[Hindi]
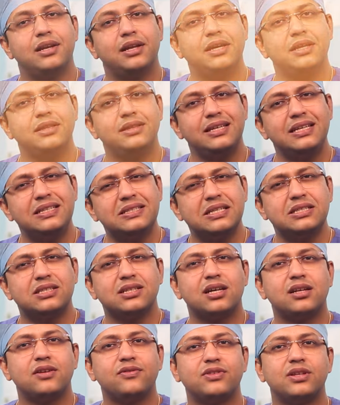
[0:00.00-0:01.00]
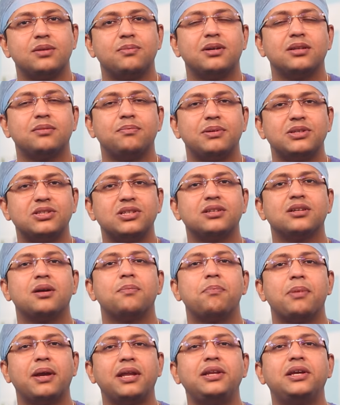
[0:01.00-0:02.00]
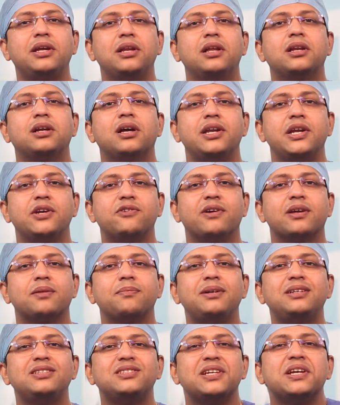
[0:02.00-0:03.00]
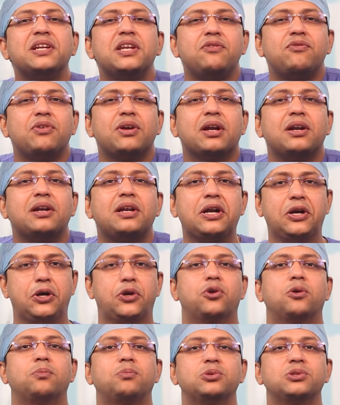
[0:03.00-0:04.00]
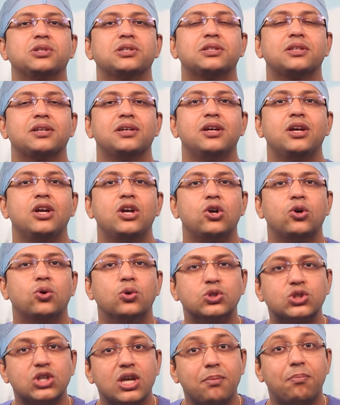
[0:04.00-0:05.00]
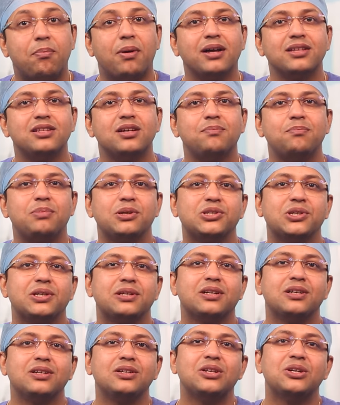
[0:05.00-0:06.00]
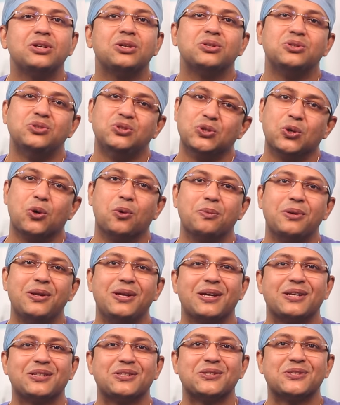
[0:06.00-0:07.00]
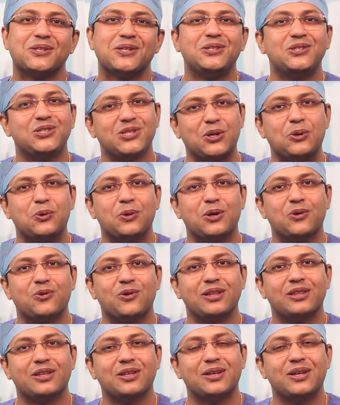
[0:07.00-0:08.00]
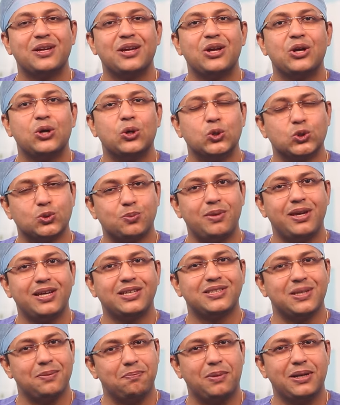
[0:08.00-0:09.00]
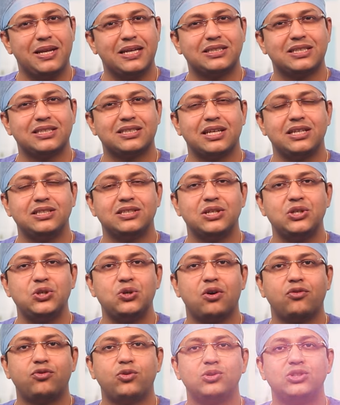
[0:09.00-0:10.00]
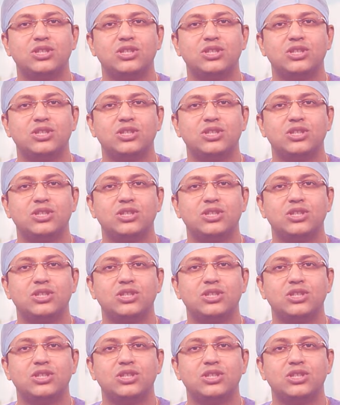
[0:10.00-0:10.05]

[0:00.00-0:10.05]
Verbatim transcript: लेकिन तीन से चार हफ्ते बाद पेशेंट का पेन किलर का रिक्वायरमेंट सिग्निफिकेंटली ड्रॉप हो जाता है उसके बाद हम पेशेंट का जो अपनी एक्सरसाइज चालू करवाते हैं उसमें एक सिंपल एक्सरसाइज है यू हैव